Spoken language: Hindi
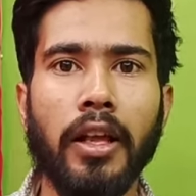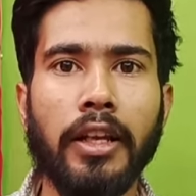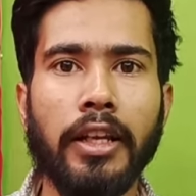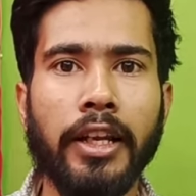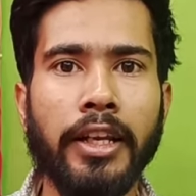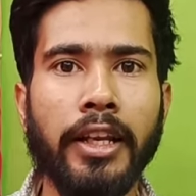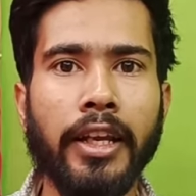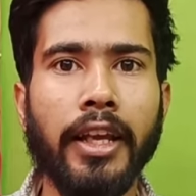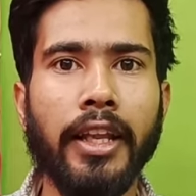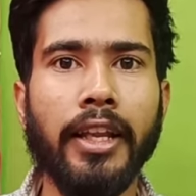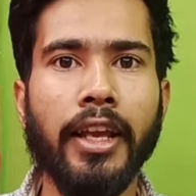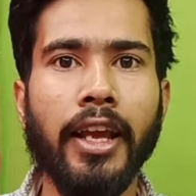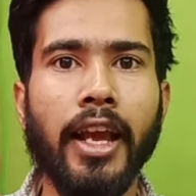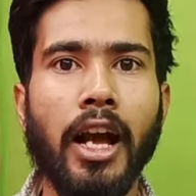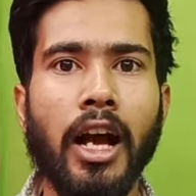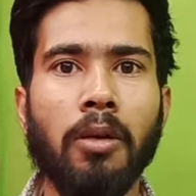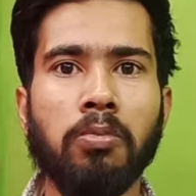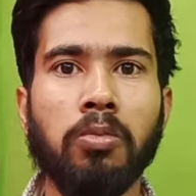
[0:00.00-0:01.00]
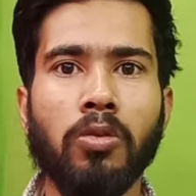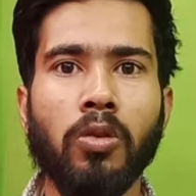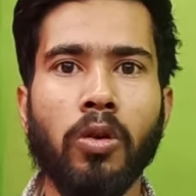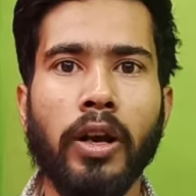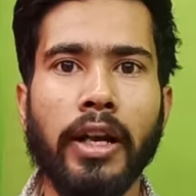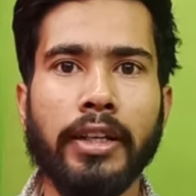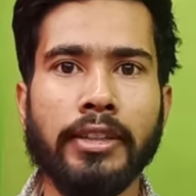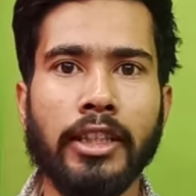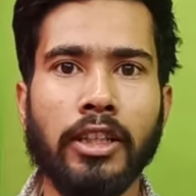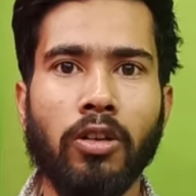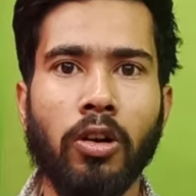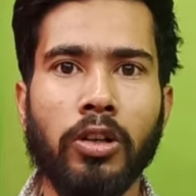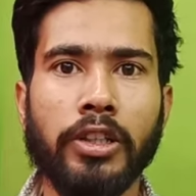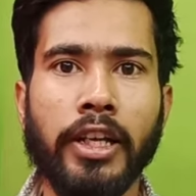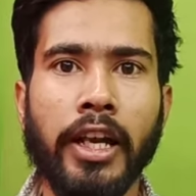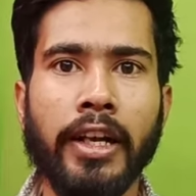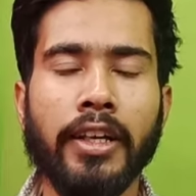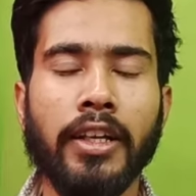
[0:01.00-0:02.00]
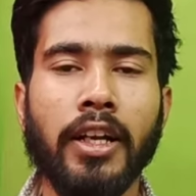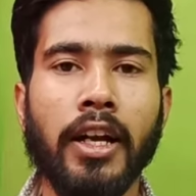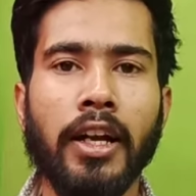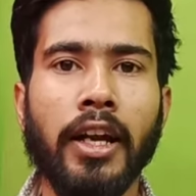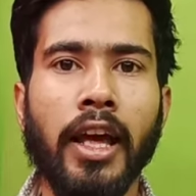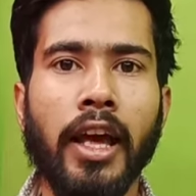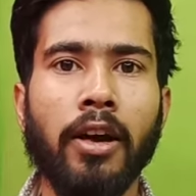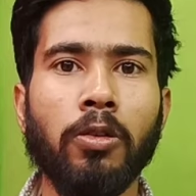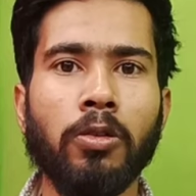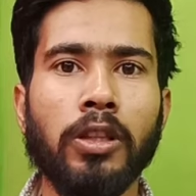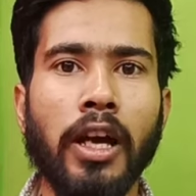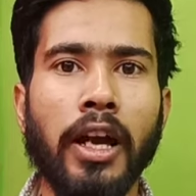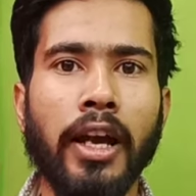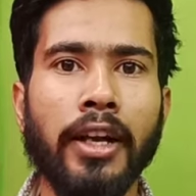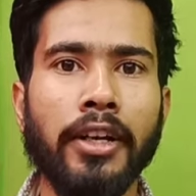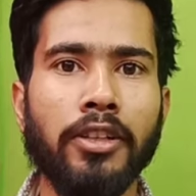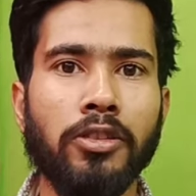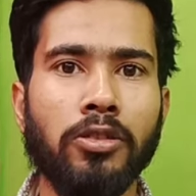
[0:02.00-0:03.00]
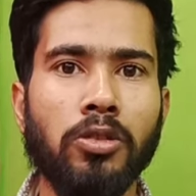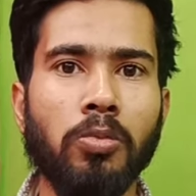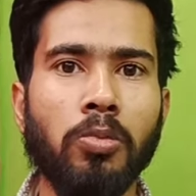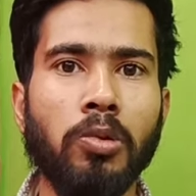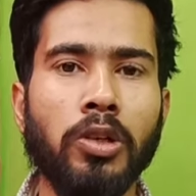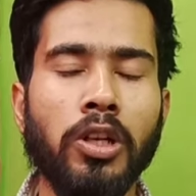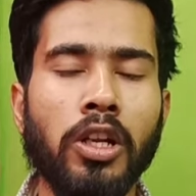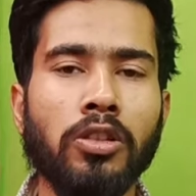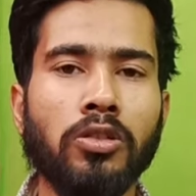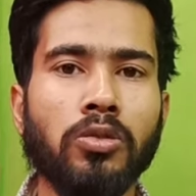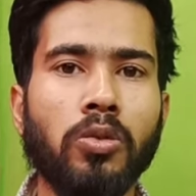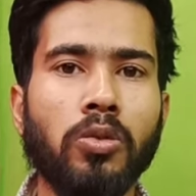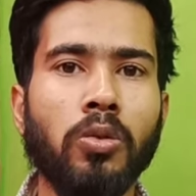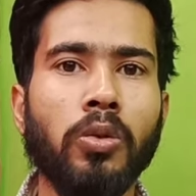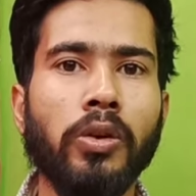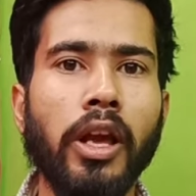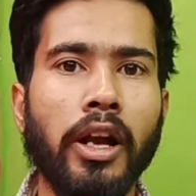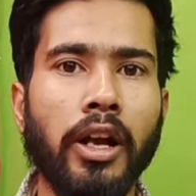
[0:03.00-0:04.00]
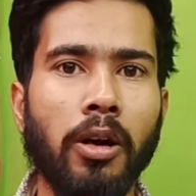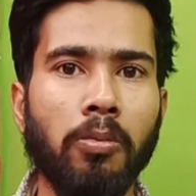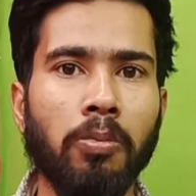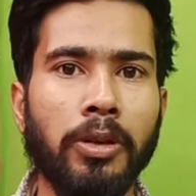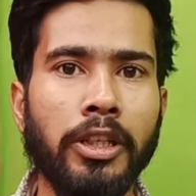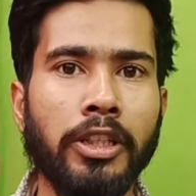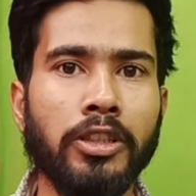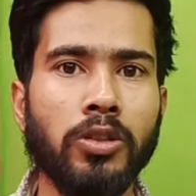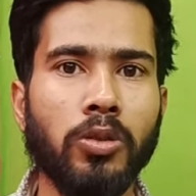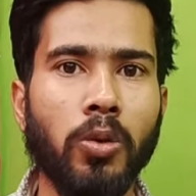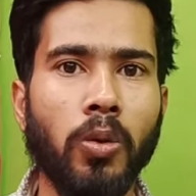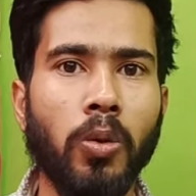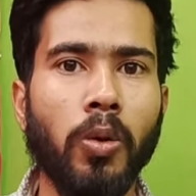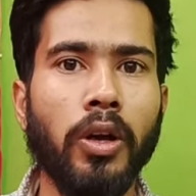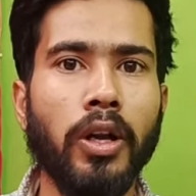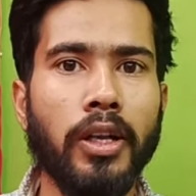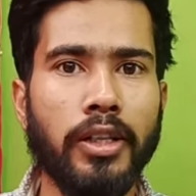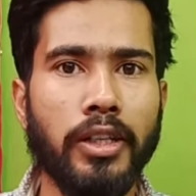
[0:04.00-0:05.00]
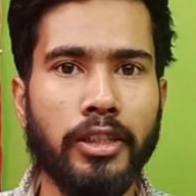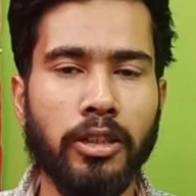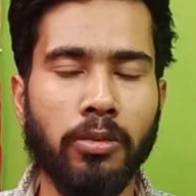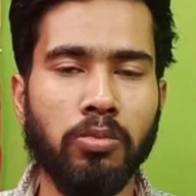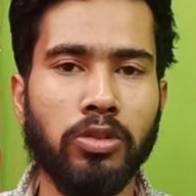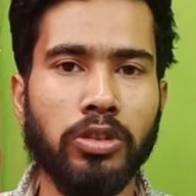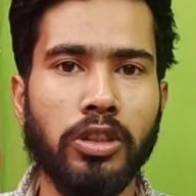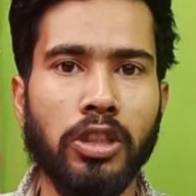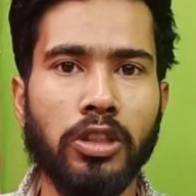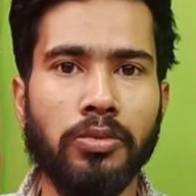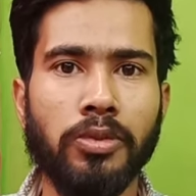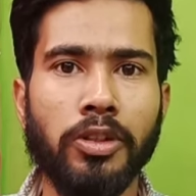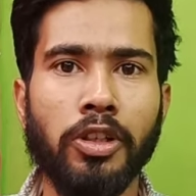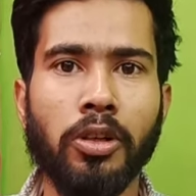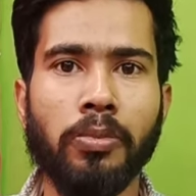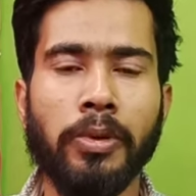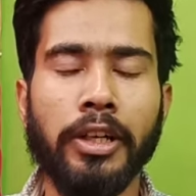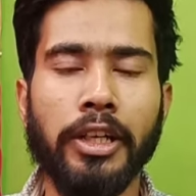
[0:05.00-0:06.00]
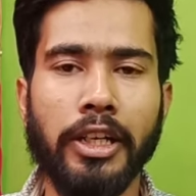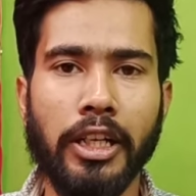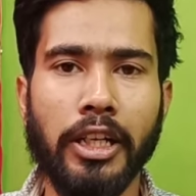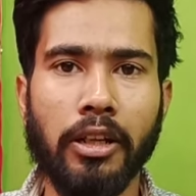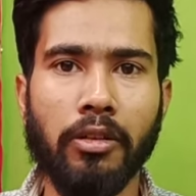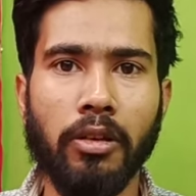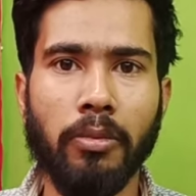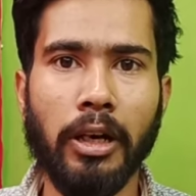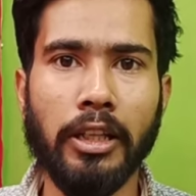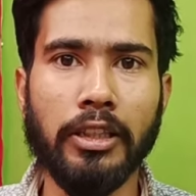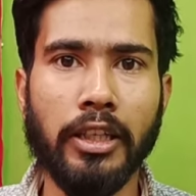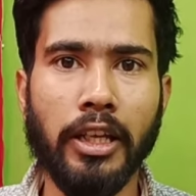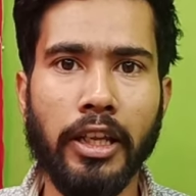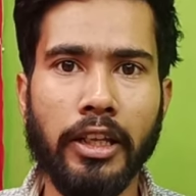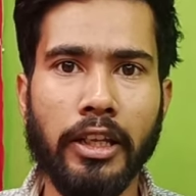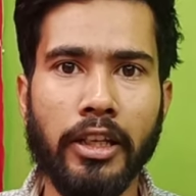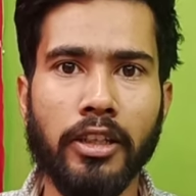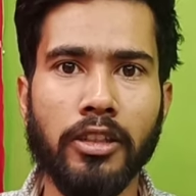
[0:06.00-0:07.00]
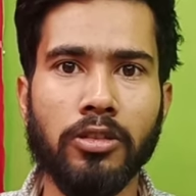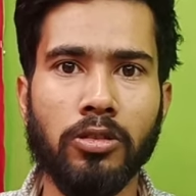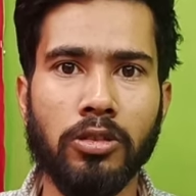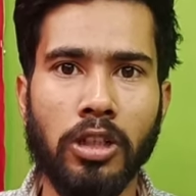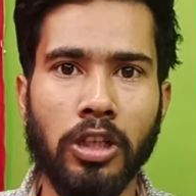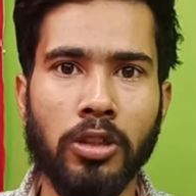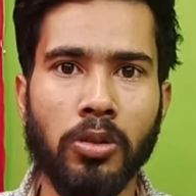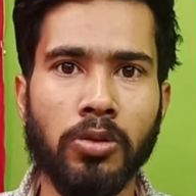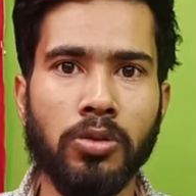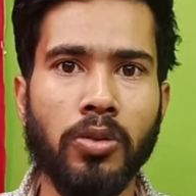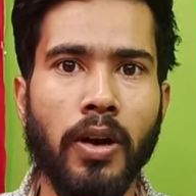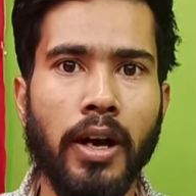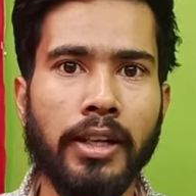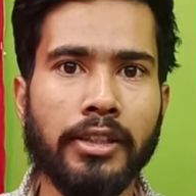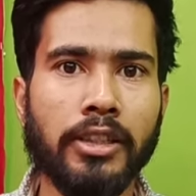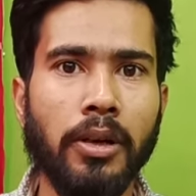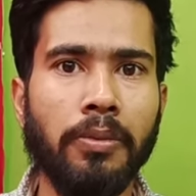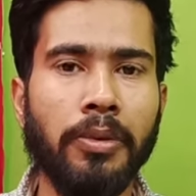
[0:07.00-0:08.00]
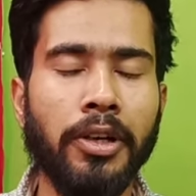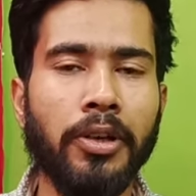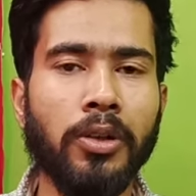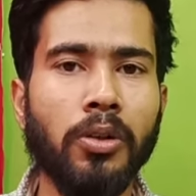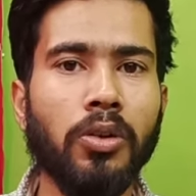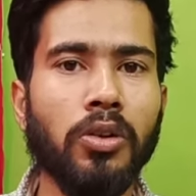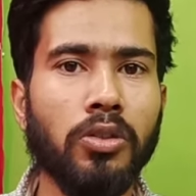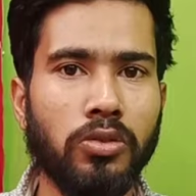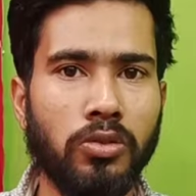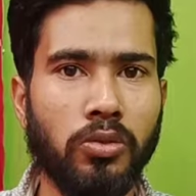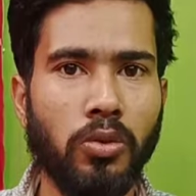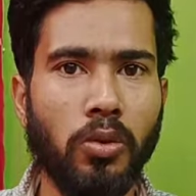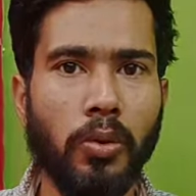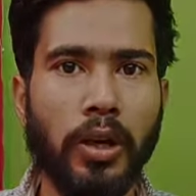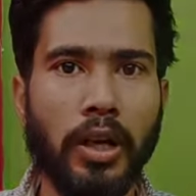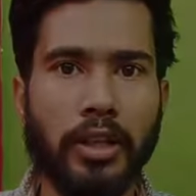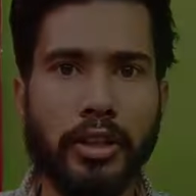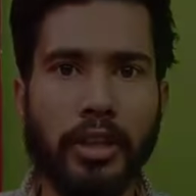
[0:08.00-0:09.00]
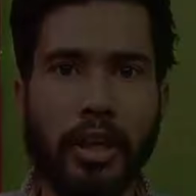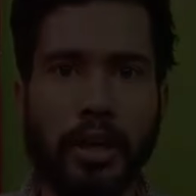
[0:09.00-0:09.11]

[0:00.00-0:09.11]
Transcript: लेने के लिए आपको कैसे कॉन्टैक्ट करना होता है डिस्ट्रीब्यूटर्स को या कंपनीज को ये सब कुछ इस वीडियो में डिटेल में बात करेंगे तो चलिए दोस्तों आज का वीडियो शुरू करते